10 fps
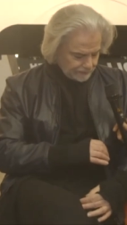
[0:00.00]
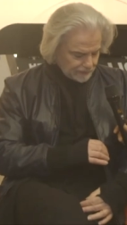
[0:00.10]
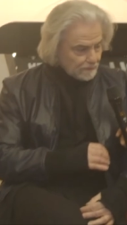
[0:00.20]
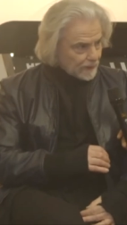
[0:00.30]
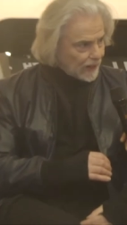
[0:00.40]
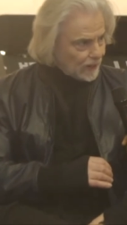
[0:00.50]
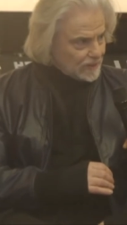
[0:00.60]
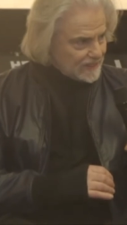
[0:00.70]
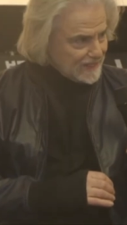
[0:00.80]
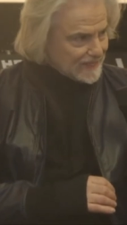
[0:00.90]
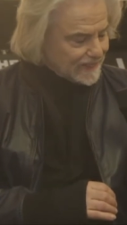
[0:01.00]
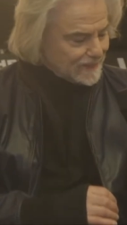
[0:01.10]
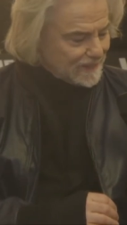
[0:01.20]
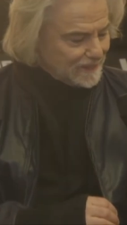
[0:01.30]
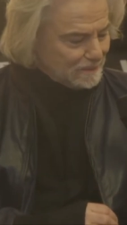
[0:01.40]
Von Peraro ist
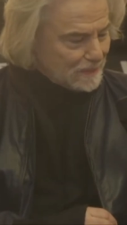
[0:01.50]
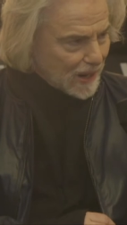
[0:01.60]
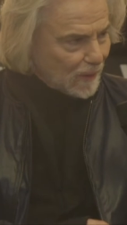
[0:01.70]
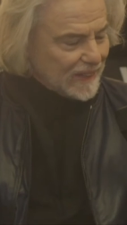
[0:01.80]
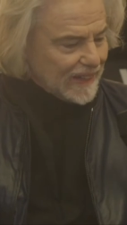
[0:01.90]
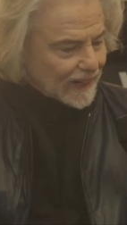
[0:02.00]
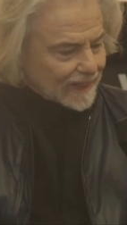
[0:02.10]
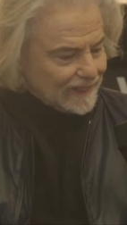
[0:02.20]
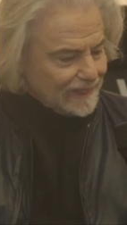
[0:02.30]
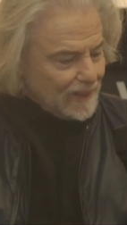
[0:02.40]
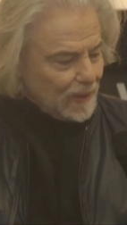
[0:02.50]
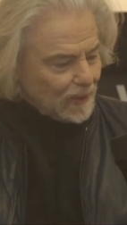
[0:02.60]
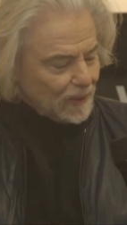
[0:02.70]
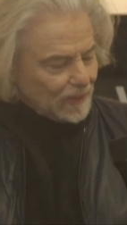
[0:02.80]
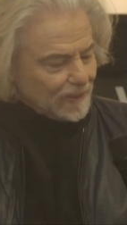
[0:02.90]
diese blaue Jacke
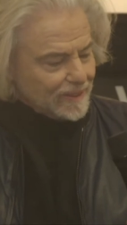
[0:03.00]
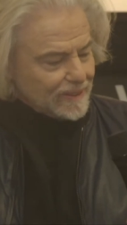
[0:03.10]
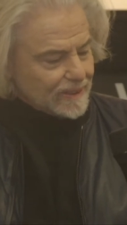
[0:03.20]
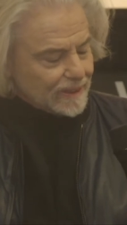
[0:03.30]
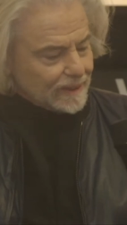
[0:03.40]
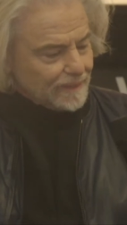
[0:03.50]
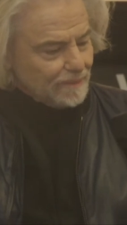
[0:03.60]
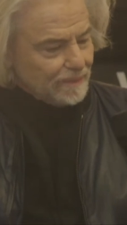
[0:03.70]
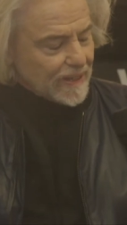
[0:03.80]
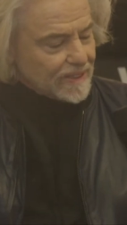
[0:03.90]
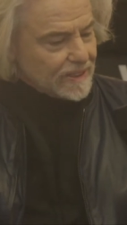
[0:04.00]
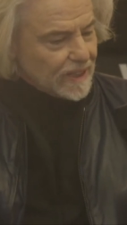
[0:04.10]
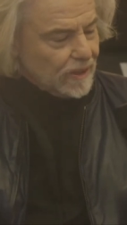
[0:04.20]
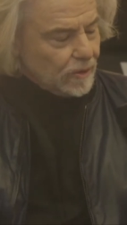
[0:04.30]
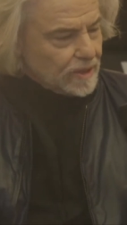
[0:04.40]
und ähm, das ist
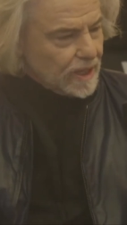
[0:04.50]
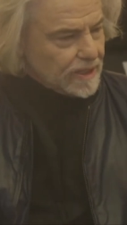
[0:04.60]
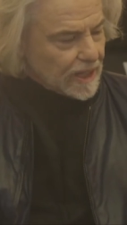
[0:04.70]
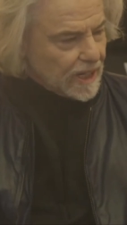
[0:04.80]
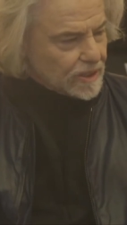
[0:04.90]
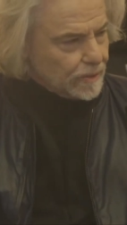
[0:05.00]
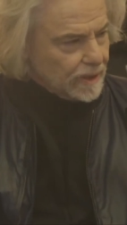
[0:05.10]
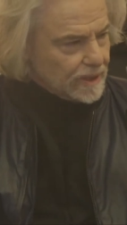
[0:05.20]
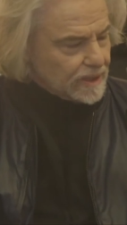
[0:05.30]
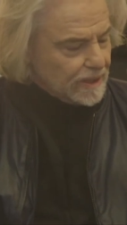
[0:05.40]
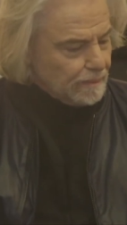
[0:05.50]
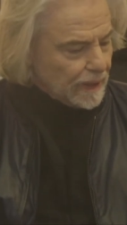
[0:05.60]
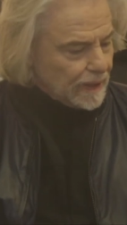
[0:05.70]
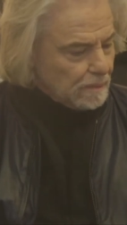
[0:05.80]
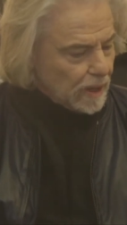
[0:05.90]
ein Look, der sehr casual ist, den
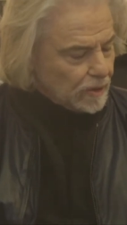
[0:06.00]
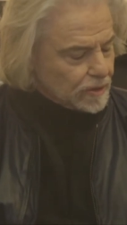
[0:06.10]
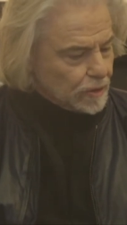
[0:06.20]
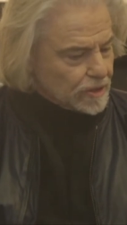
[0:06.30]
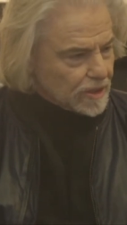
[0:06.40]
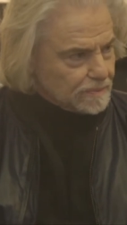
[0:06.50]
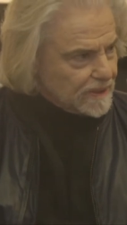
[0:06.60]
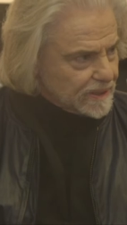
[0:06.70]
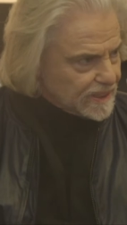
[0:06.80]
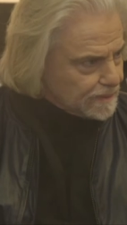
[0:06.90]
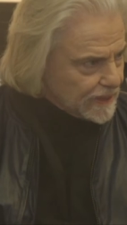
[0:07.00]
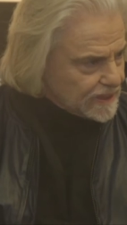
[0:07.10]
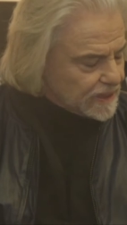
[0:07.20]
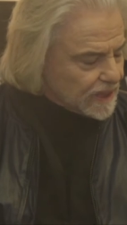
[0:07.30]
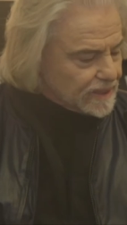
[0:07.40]
man aber auch durchaus
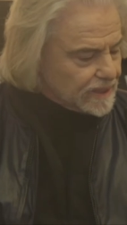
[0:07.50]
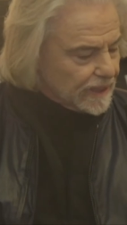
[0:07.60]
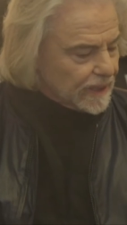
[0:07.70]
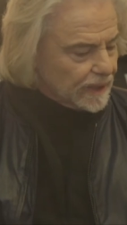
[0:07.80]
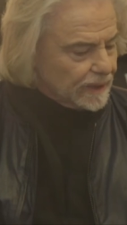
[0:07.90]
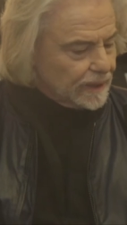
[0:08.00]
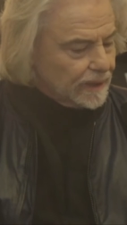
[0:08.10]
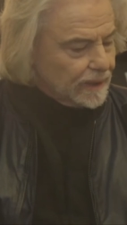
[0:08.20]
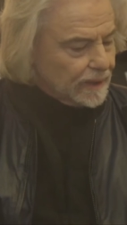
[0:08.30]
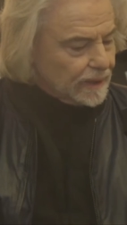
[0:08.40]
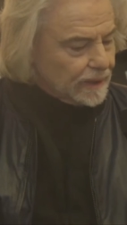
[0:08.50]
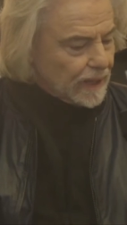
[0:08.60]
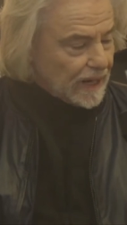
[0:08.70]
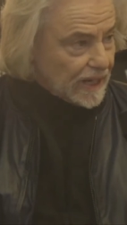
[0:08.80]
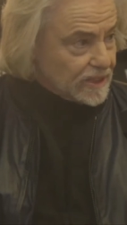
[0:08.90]
businessmäßig anziehen kann. Äh,
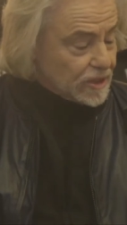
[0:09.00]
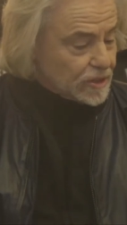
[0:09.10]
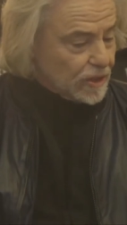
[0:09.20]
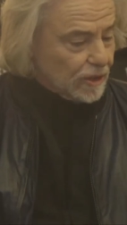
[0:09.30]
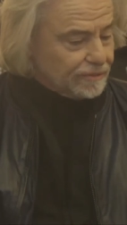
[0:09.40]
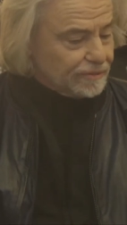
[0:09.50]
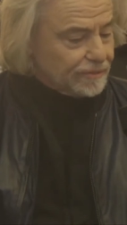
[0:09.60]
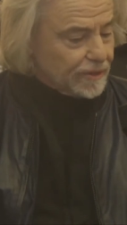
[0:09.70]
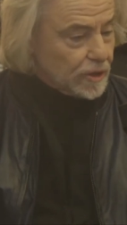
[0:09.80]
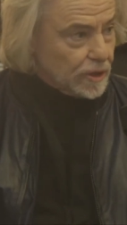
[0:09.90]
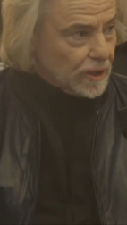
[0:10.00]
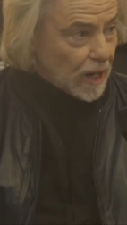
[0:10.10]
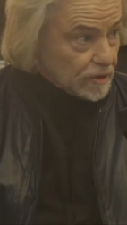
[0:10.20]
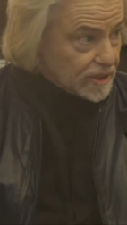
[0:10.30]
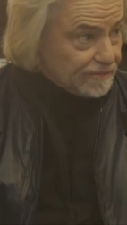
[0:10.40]
ein leichter Stoff, äh,
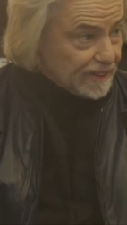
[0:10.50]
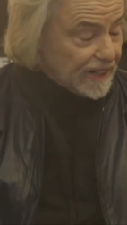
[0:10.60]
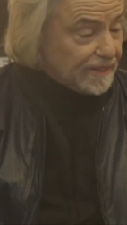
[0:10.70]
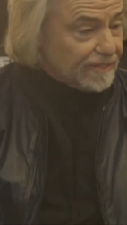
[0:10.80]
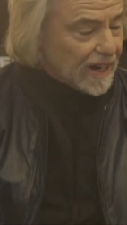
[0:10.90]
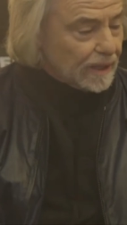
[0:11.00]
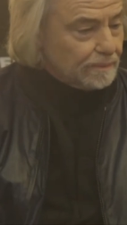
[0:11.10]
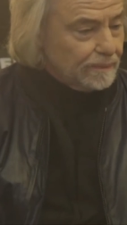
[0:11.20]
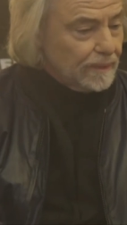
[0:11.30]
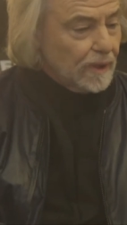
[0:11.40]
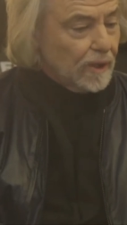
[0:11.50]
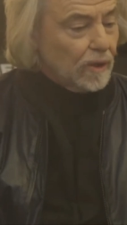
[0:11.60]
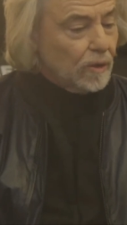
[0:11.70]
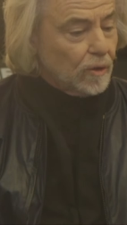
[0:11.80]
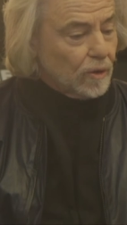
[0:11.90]
ausgefallene Farben
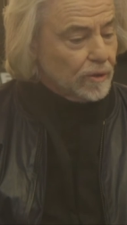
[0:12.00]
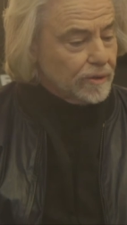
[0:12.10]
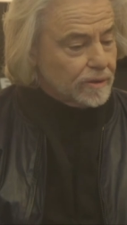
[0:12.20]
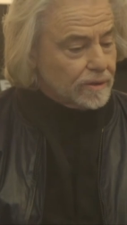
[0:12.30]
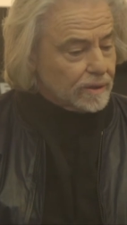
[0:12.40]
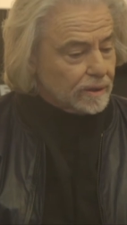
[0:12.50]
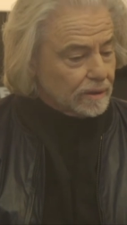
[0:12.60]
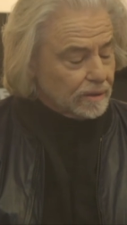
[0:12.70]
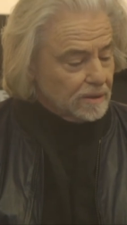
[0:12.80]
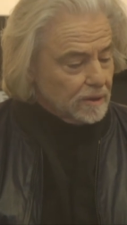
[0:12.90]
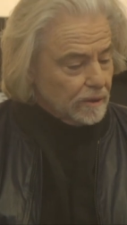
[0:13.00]
und äh,